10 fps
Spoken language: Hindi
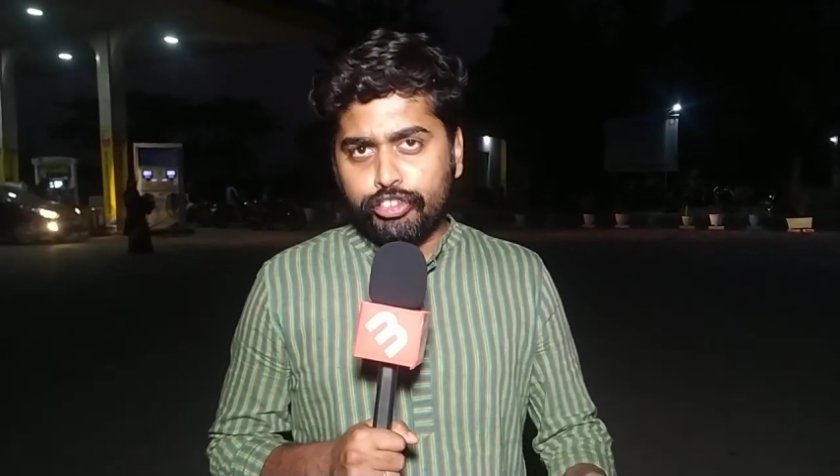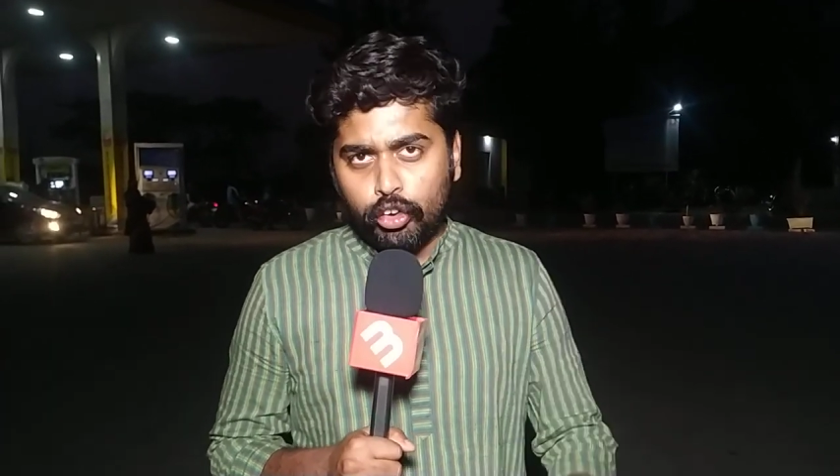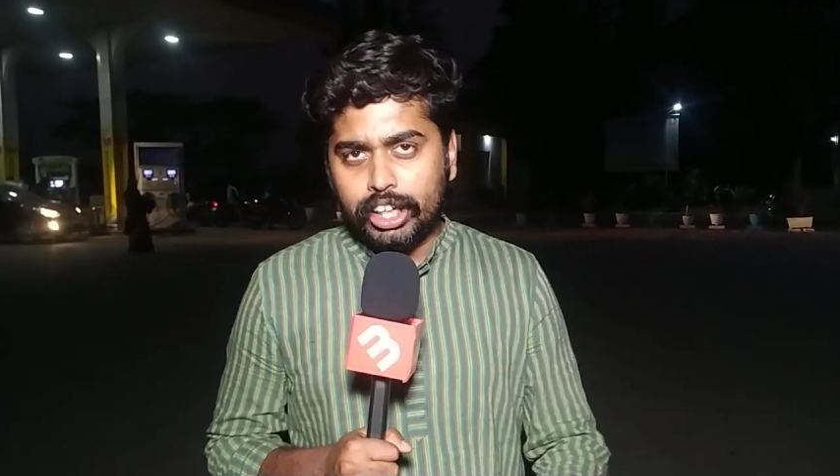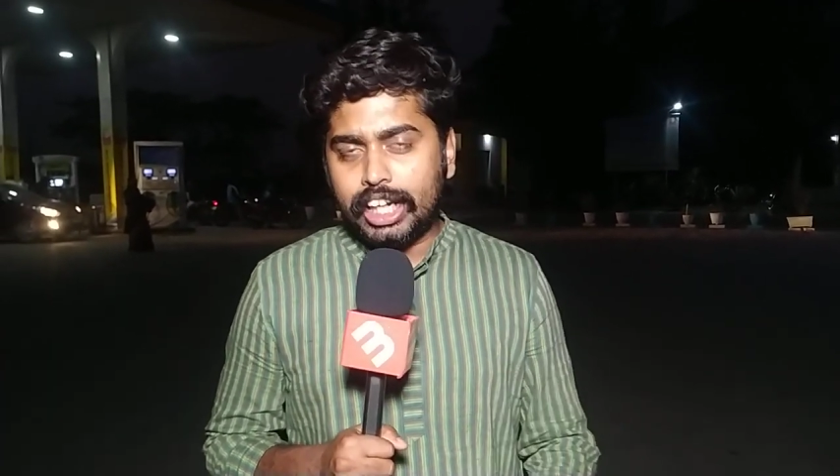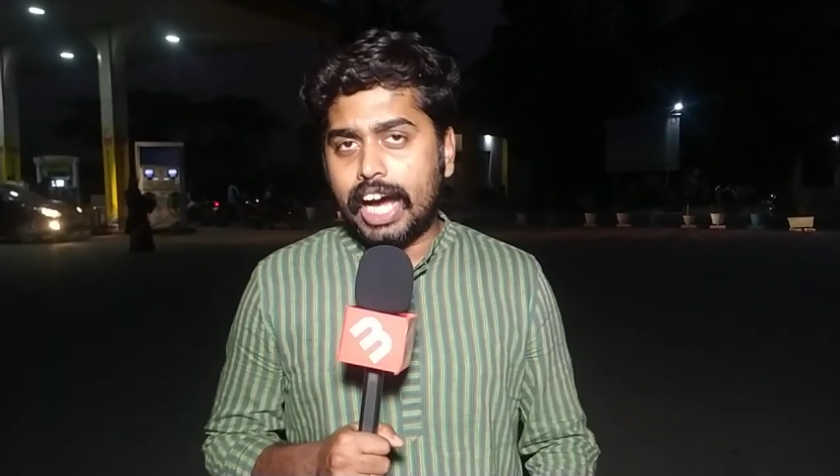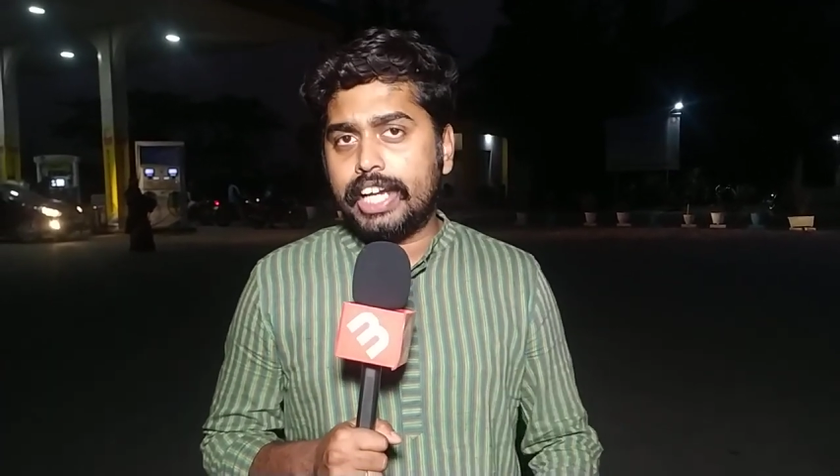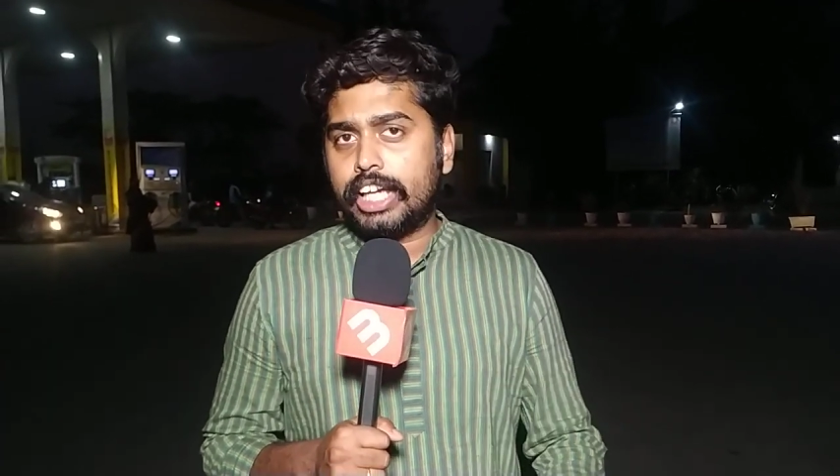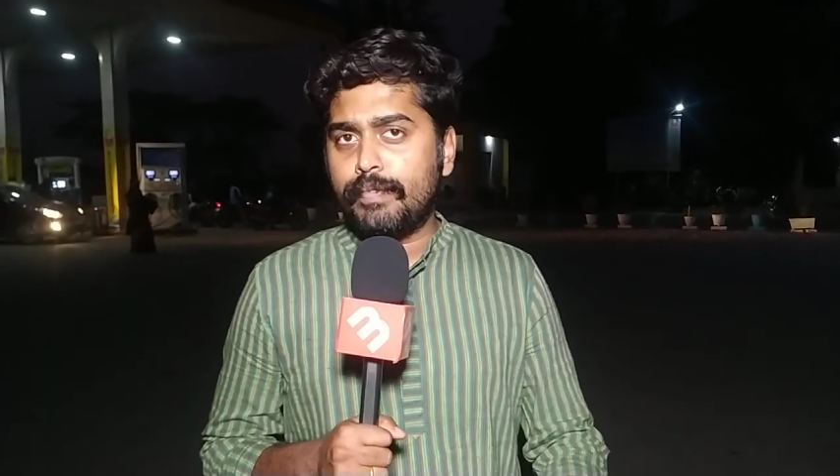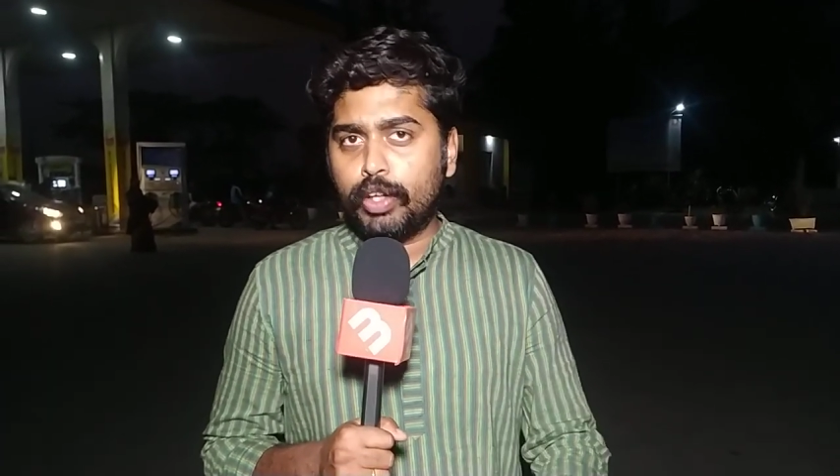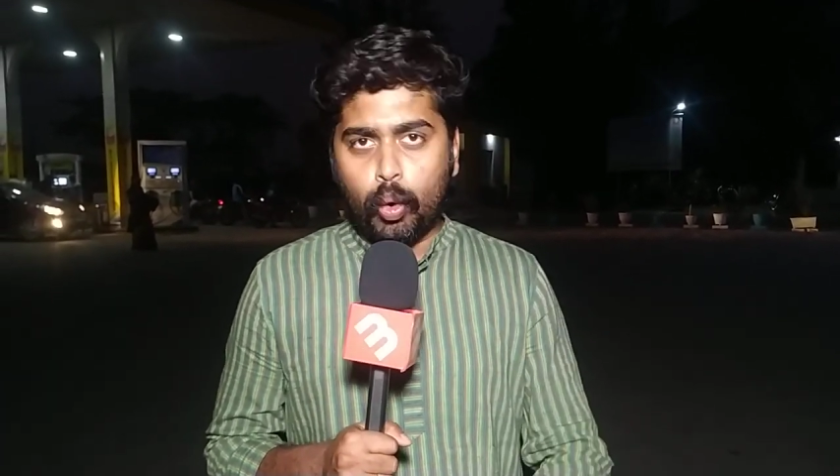फ़ोन लगाने
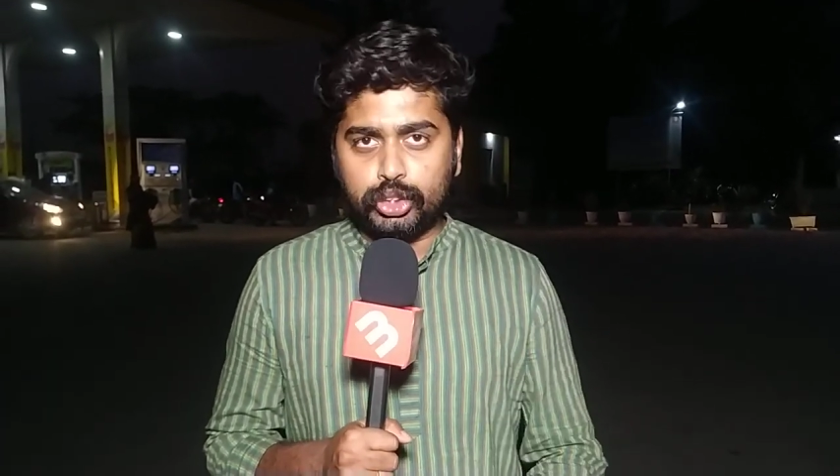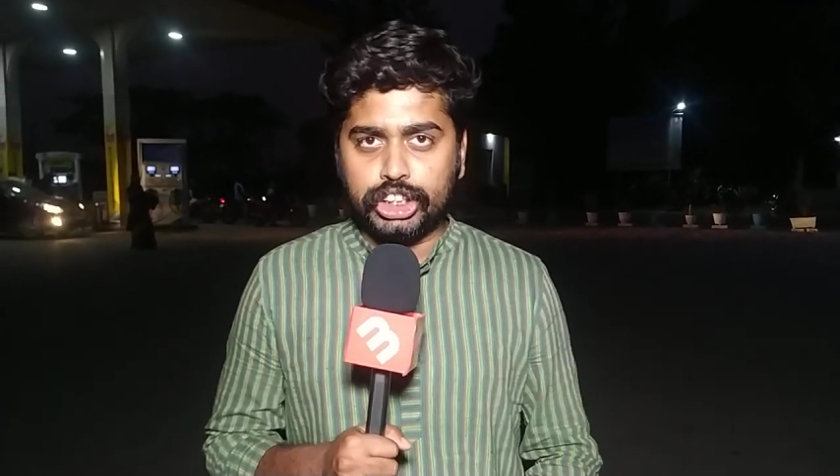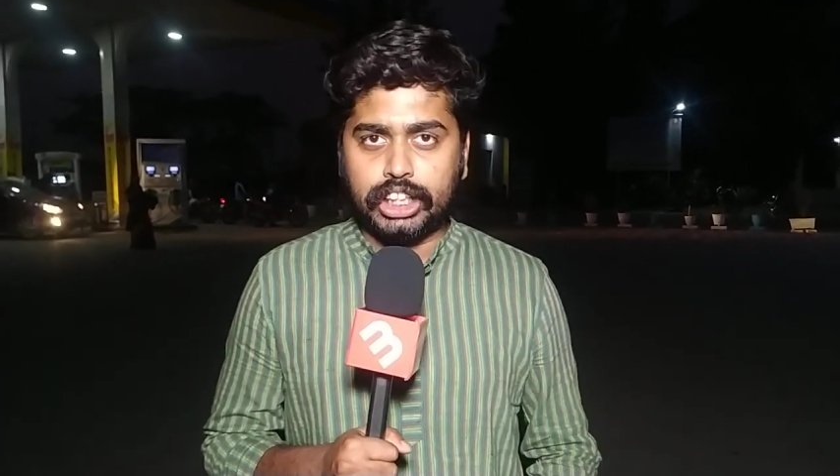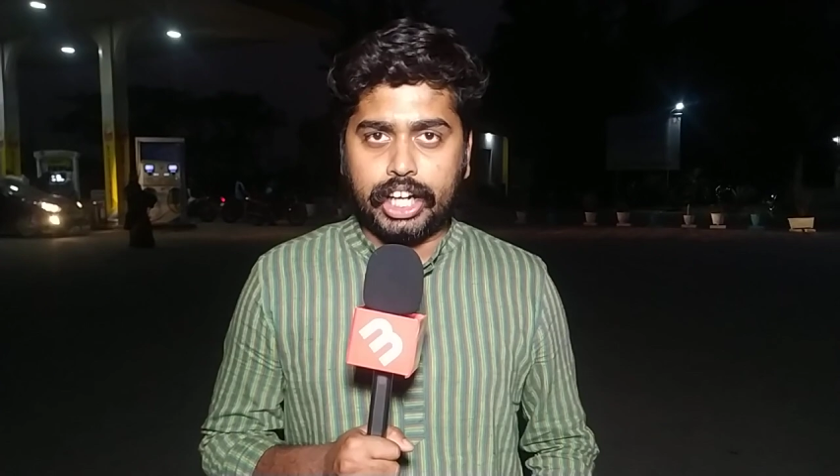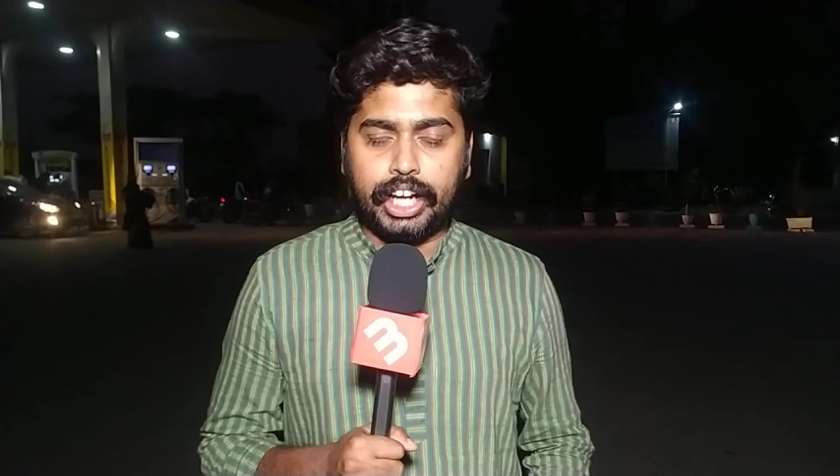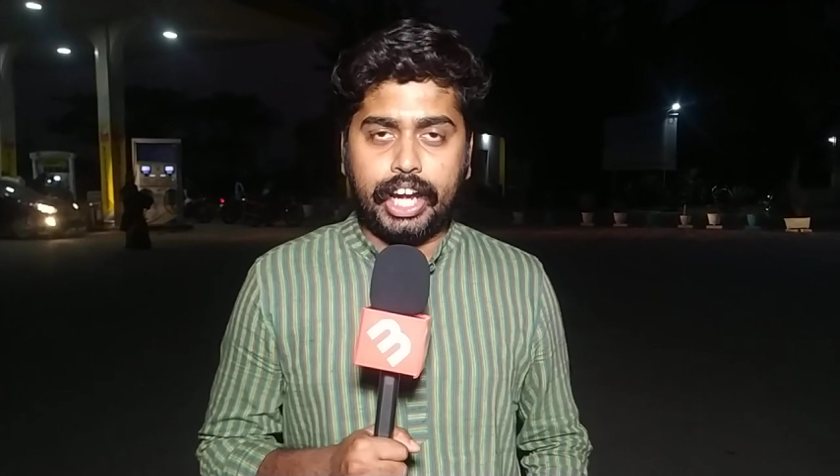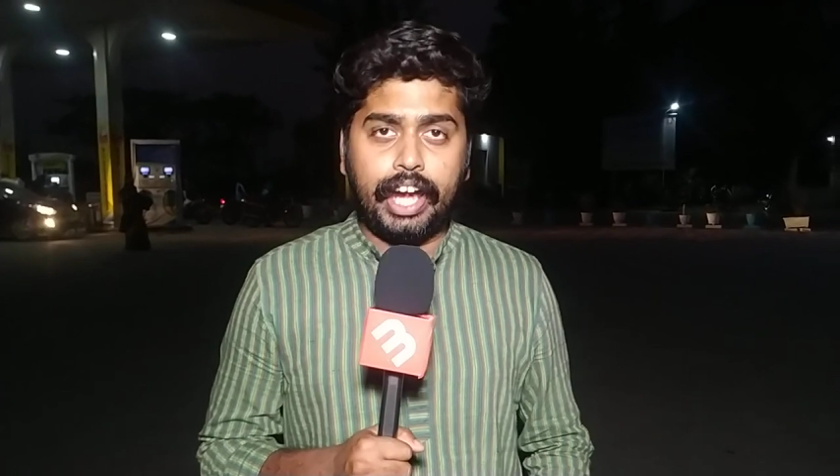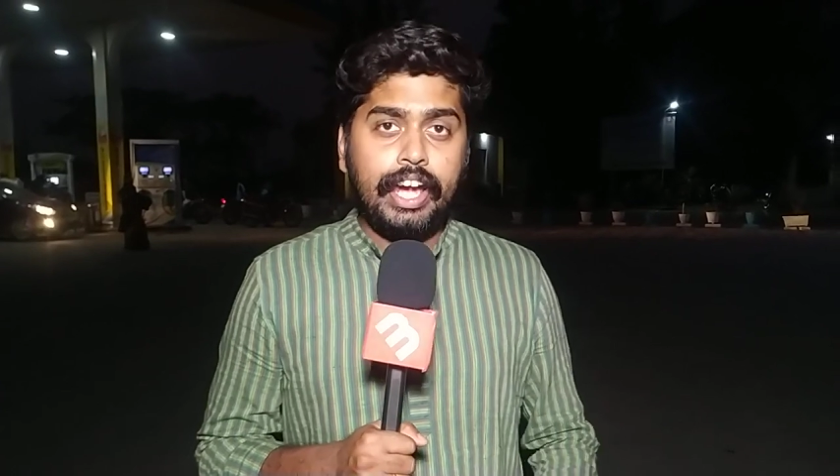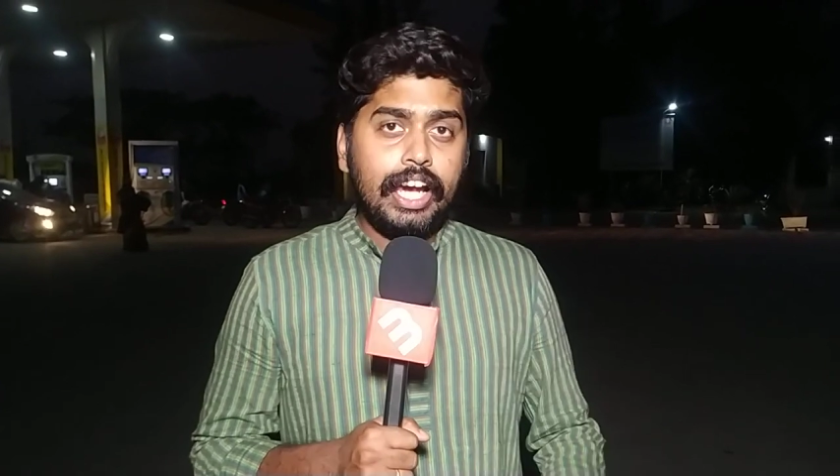की भी कोशिश कर रहे हैं